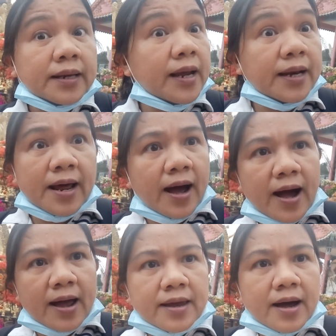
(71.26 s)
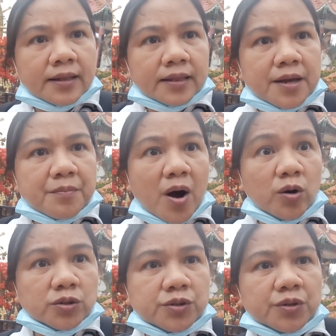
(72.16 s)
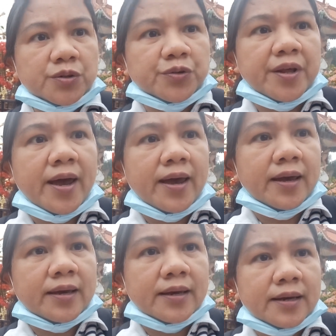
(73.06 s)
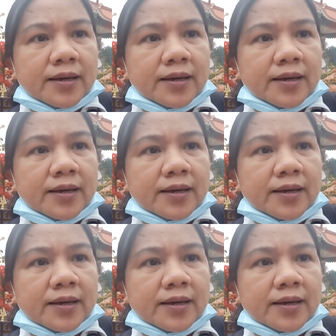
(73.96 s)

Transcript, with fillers: di na kaya ti maod-ode.